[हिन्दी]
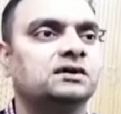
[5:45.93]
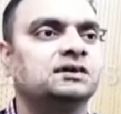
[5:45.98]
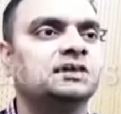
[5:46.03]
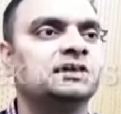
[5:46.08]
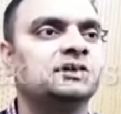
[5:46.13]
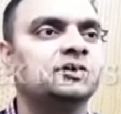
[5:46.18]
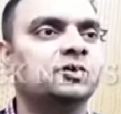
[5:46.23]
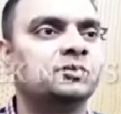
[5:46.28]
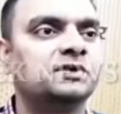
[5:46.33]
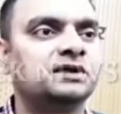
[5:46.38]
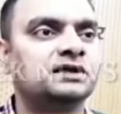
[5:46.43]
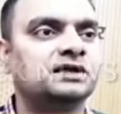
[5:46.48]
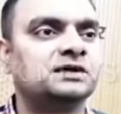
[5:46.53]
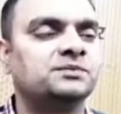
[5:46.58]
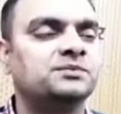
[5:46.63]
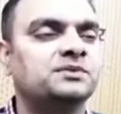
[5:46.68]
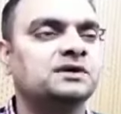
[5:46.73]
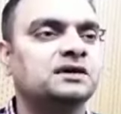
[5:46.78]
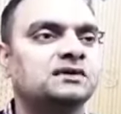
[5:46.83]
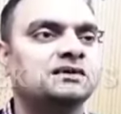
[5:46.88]
किलोमीटर
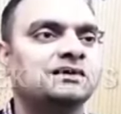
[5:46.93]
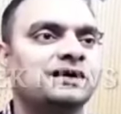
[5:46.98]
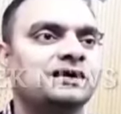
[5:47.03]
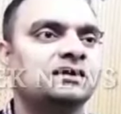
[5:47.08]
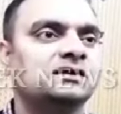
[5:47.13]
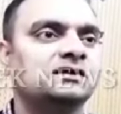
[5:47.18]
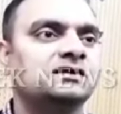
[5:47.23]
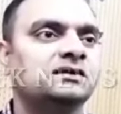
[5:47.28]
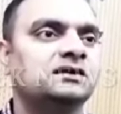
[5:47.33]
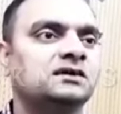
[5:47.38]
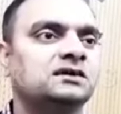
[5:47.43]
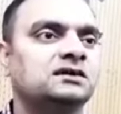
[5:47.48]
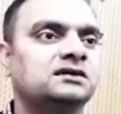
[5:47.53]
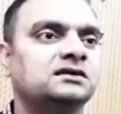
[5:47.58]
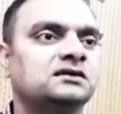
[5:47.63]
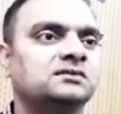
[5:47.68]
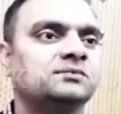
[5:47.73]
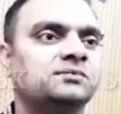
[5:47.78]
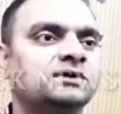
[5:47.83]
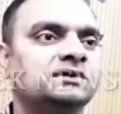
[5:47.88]
पे एक नायक की
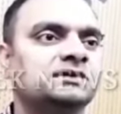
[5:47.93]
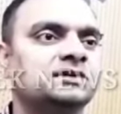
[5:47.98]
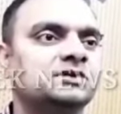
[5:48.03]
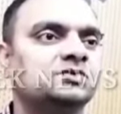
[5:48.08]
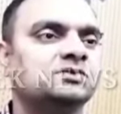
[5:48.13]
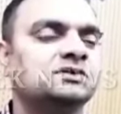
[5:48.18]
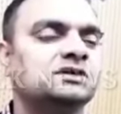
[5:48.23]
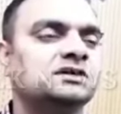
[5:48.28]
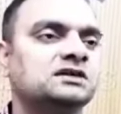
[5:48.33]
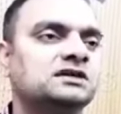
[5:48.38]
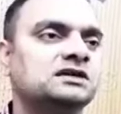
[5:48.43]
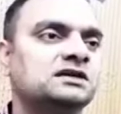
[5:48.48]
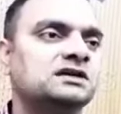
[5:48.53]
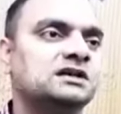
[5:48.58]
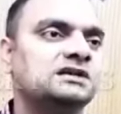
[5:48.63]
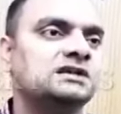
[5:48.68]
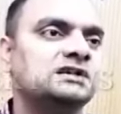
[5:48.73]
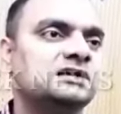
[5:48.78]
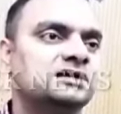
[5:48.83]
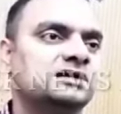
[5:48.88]
प्रतिनियुक्ति की
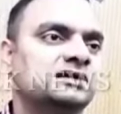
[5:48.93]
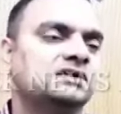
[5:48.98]
गई है